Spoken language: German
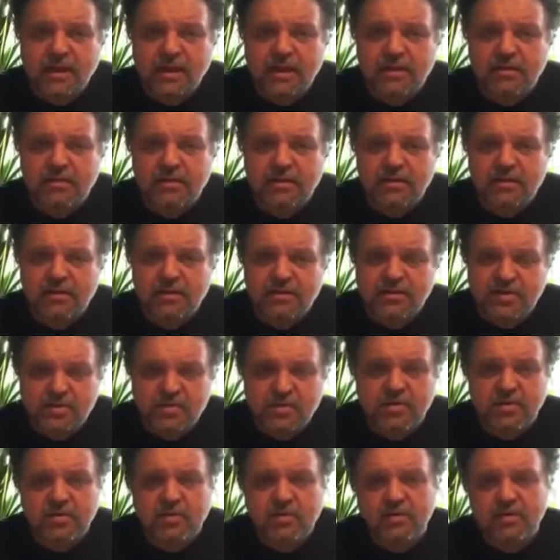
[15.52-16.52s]
der
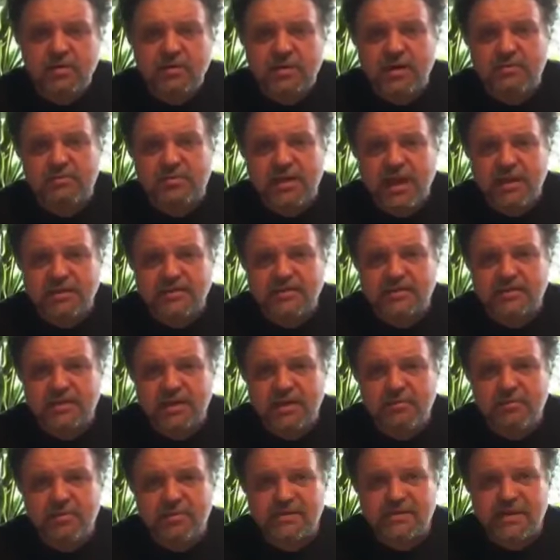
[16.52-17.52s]
Syrer, der im Carsten
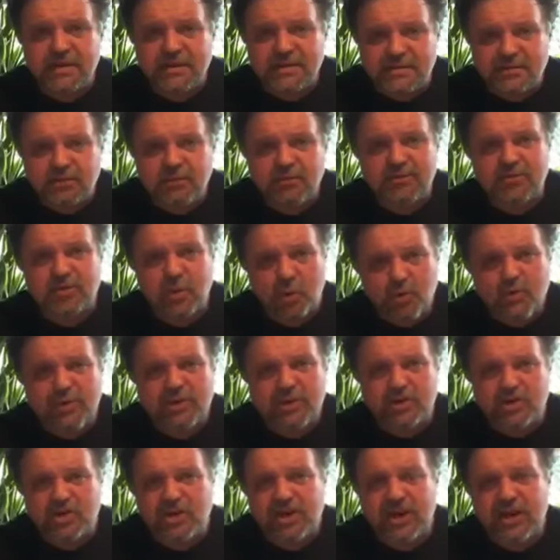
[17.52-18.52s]
Hempel seinen Sohn
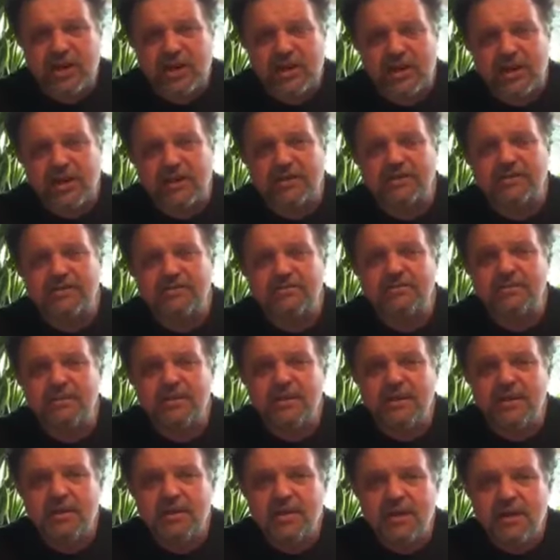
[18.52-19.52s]
totgeschlagen hat,
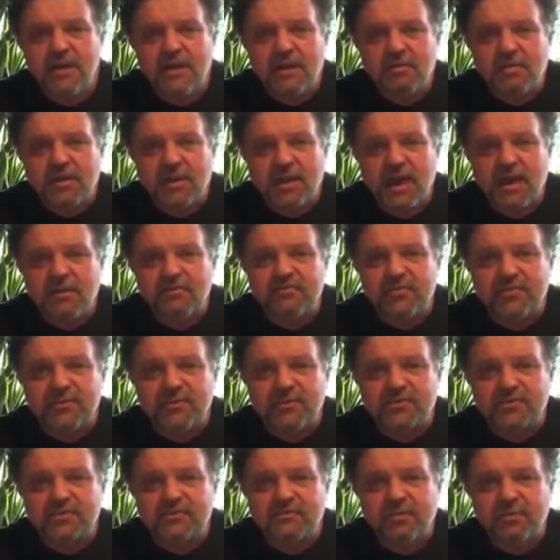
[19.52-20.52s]
bekam für
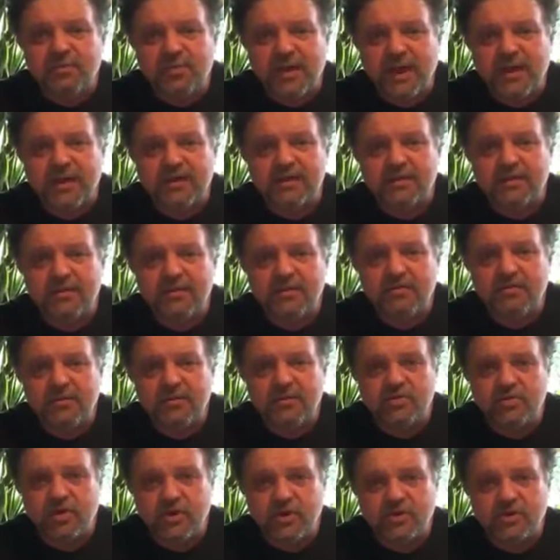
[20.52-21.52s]
dieses Verbrechen
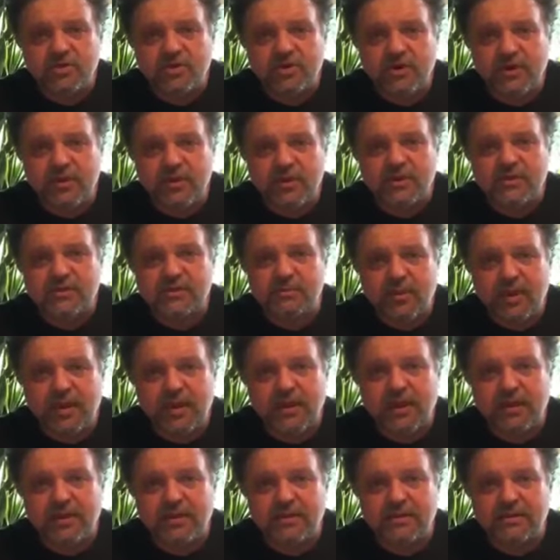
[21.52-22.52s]
von deutscher
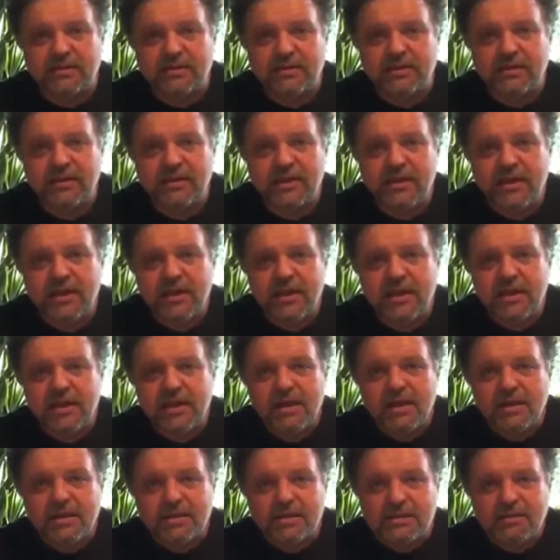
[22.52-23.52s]
Gerichtsbarkeit
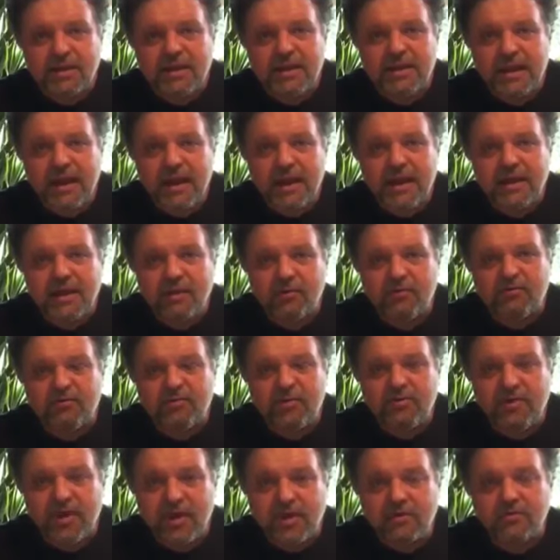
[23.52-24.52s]
zwei Jahre auf
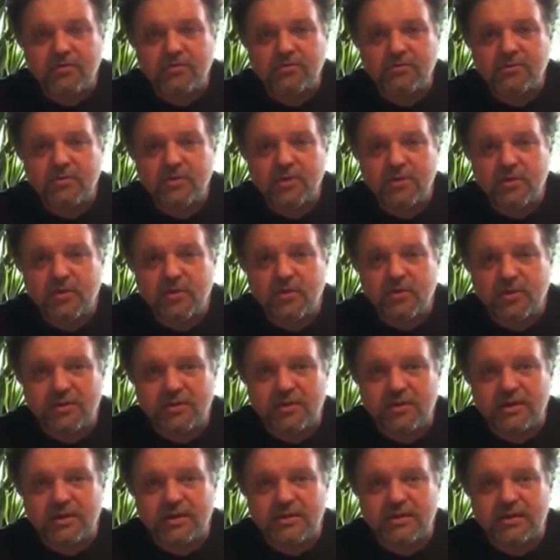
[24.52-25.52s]
Bewährung. Ihr hört
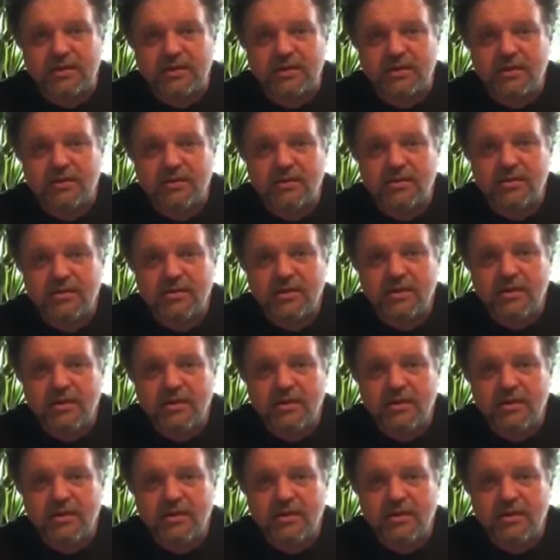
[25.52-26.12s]
richtig.